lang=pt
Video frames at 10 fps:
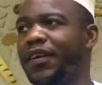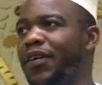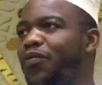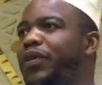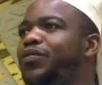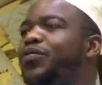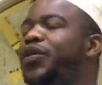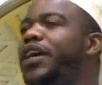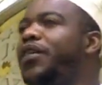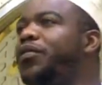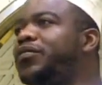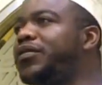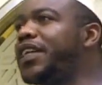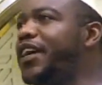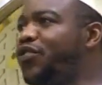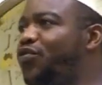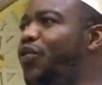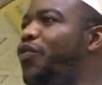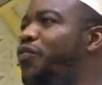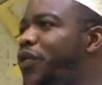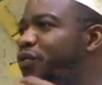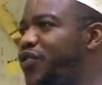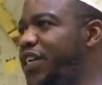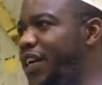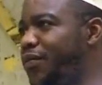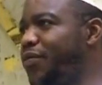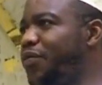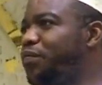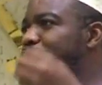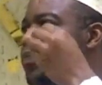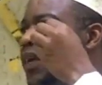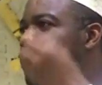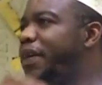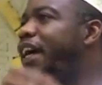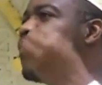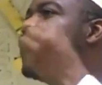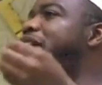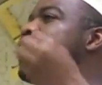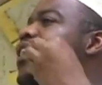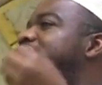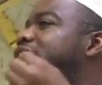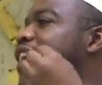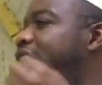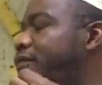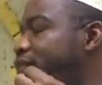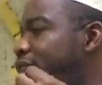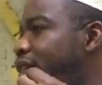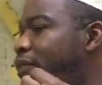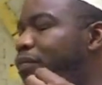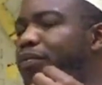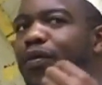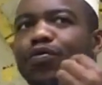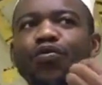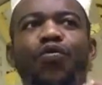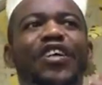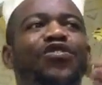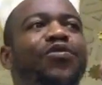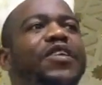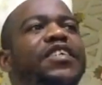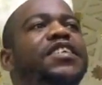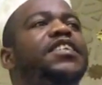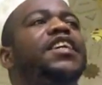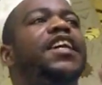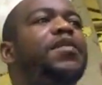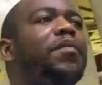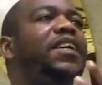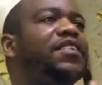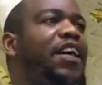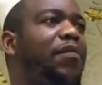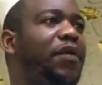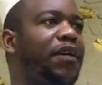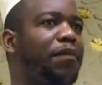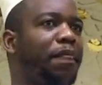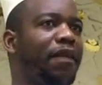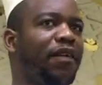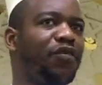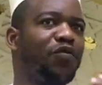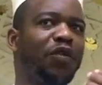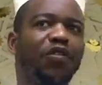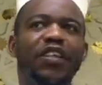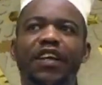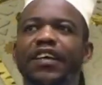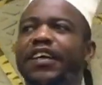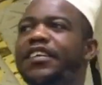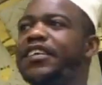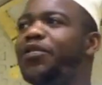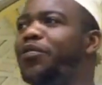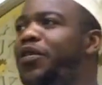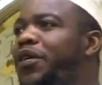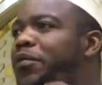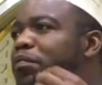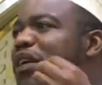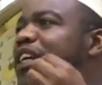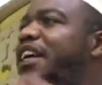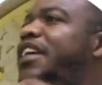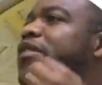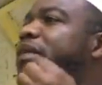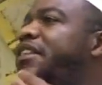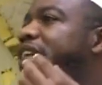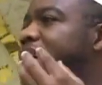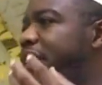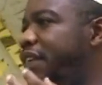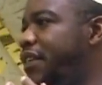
quando eu testo ao meu servo, bihabibatei, por duas coisas que ele mais ama. Numa outra narração, bikarimatei,